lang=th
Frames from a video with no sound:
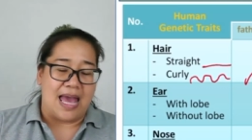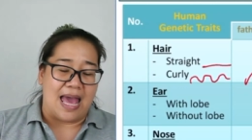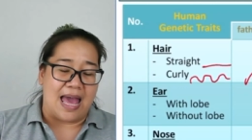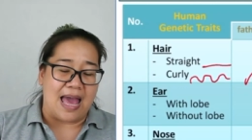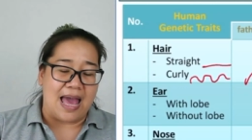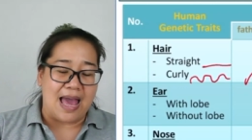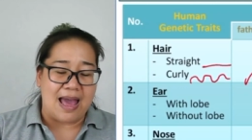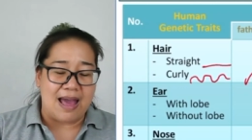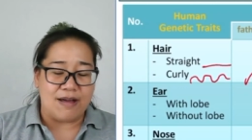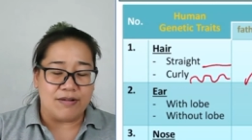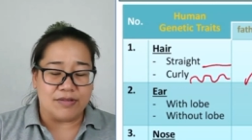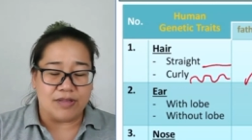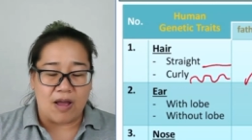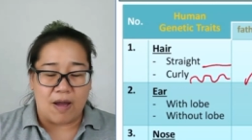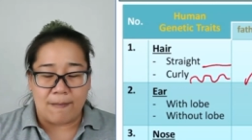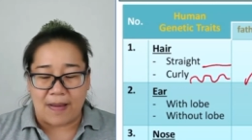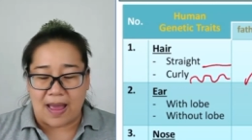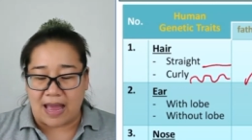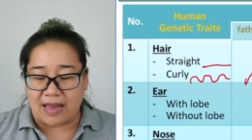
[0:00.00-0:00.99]
อ้าว ต
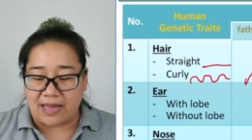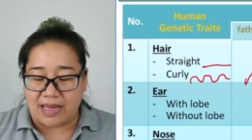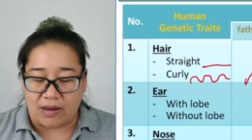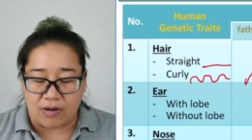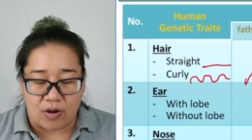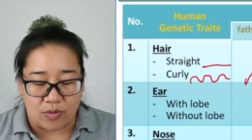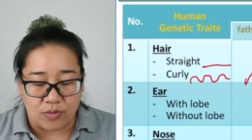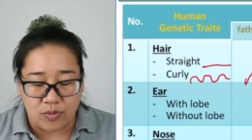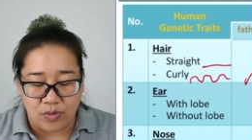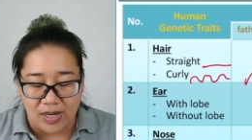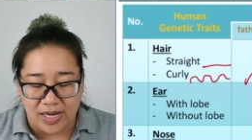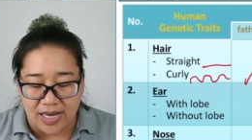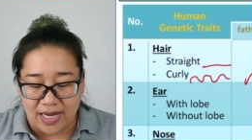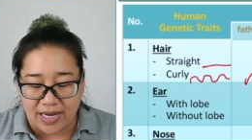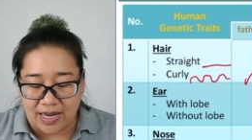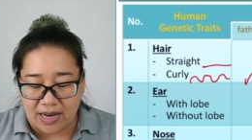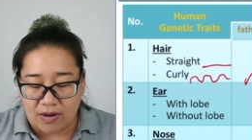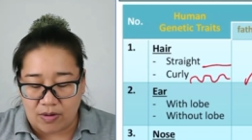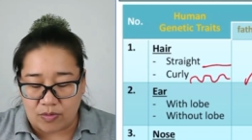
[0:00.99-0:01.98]
อบอ่ะอย่างของคุรี
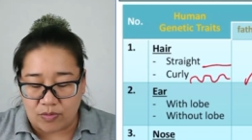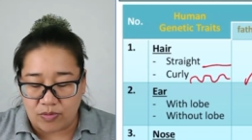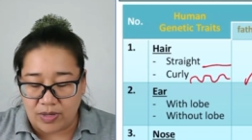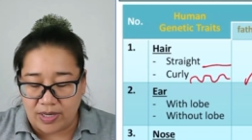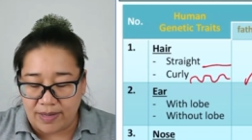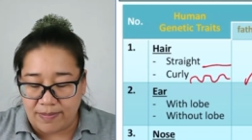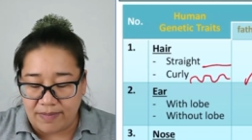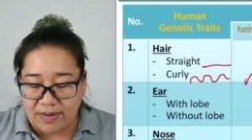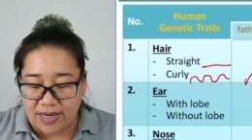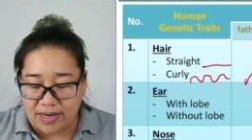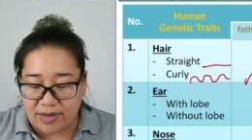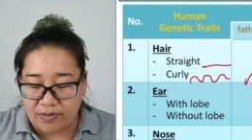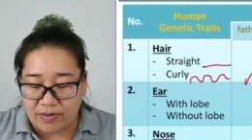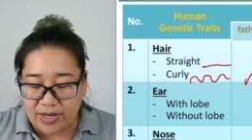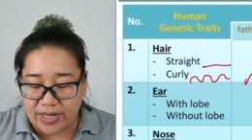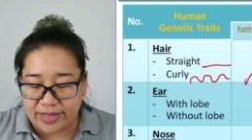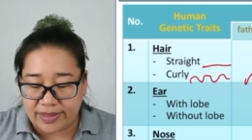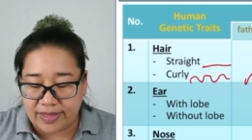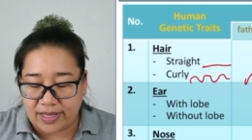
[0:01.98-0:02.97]
นะ ของคุรีมี
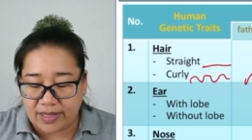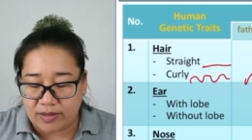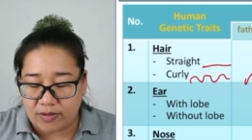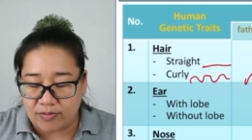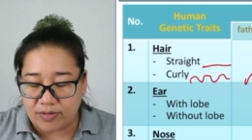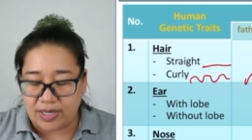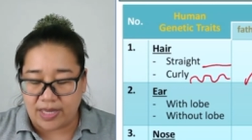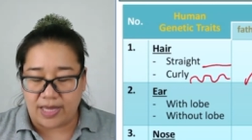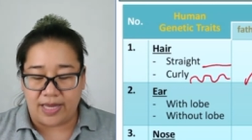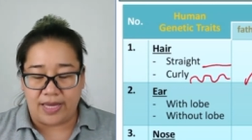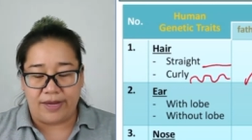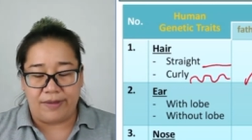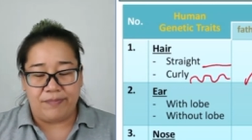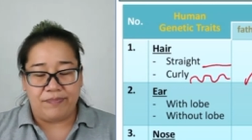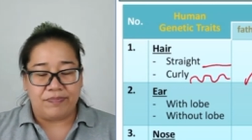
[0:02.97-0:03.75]
คุรีติ๊กตรงนี้